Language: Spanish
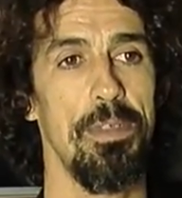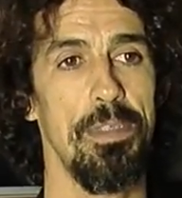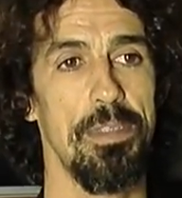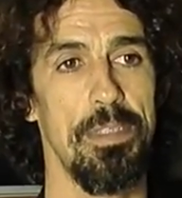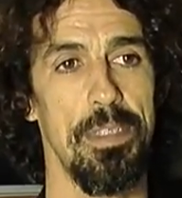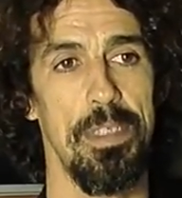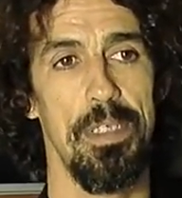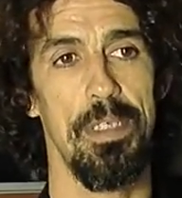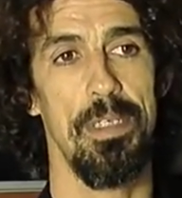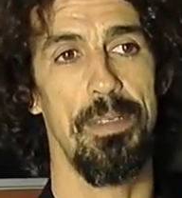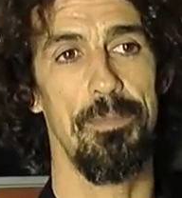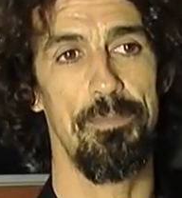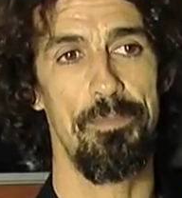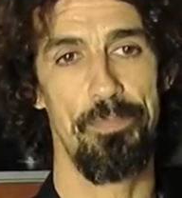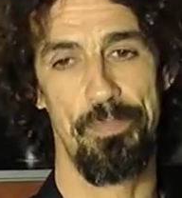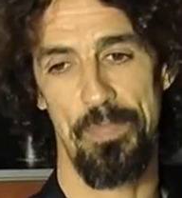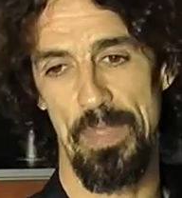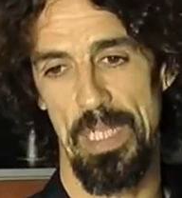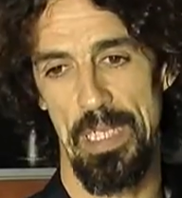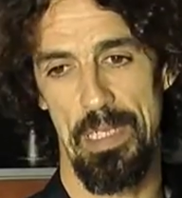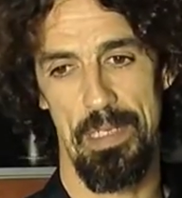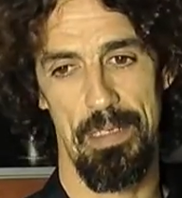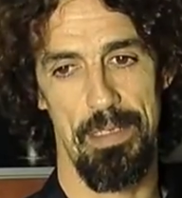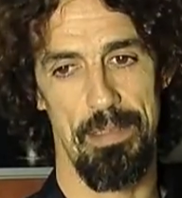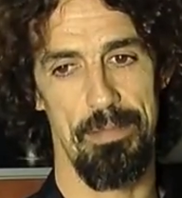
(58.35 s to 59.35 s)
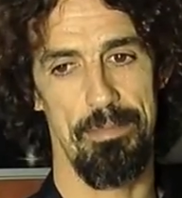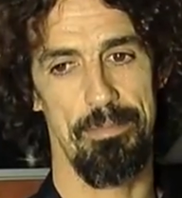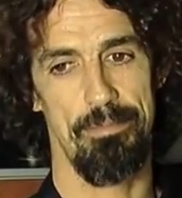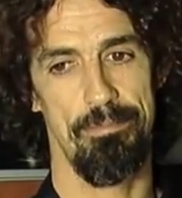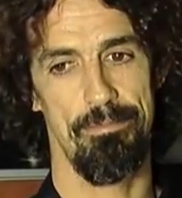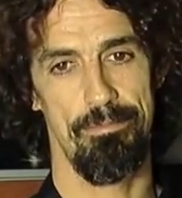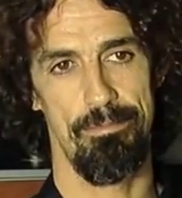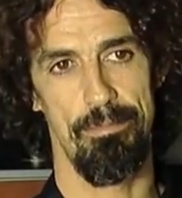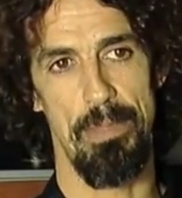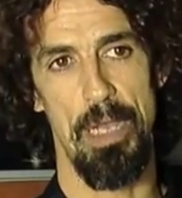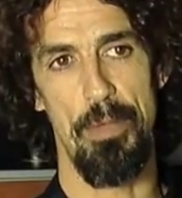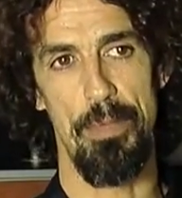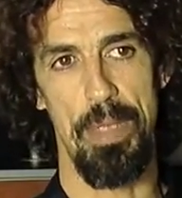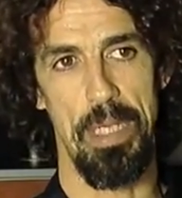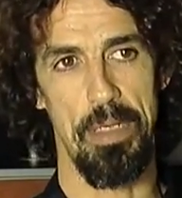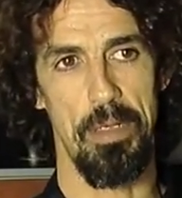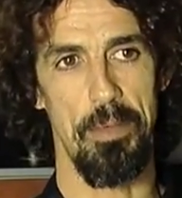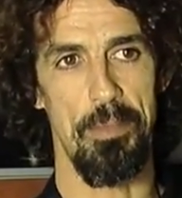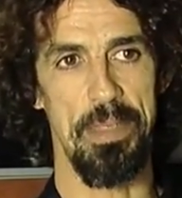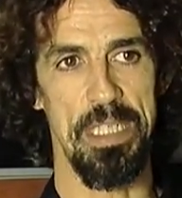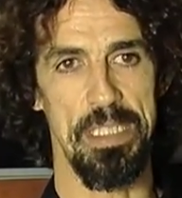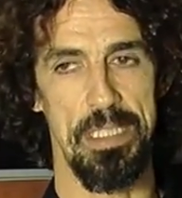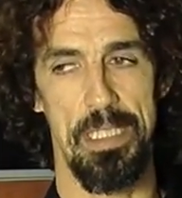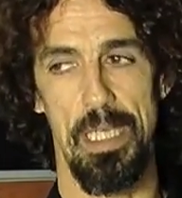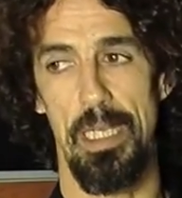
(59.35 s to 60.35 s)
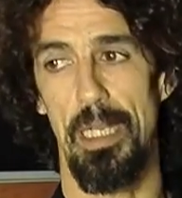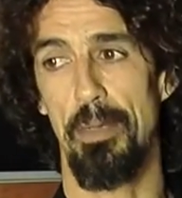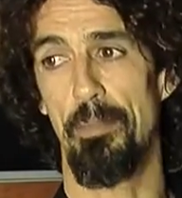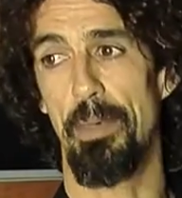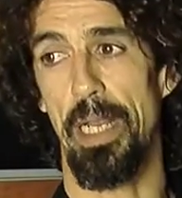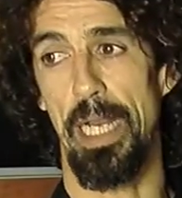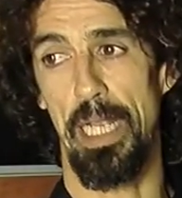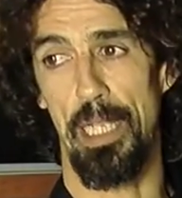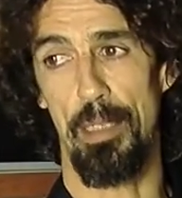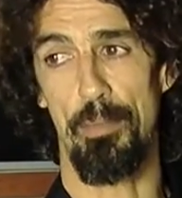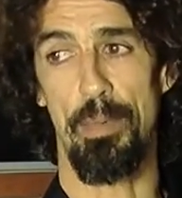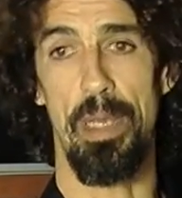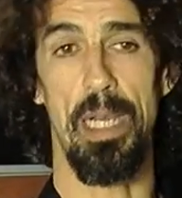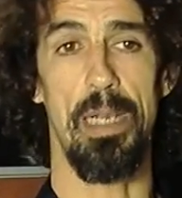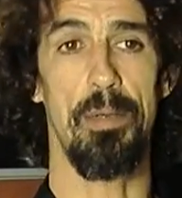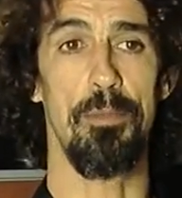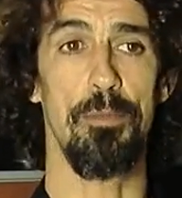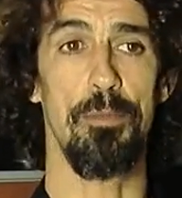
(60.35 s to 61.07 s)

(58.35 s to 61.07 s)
hice más bien comerciales para aquí, para el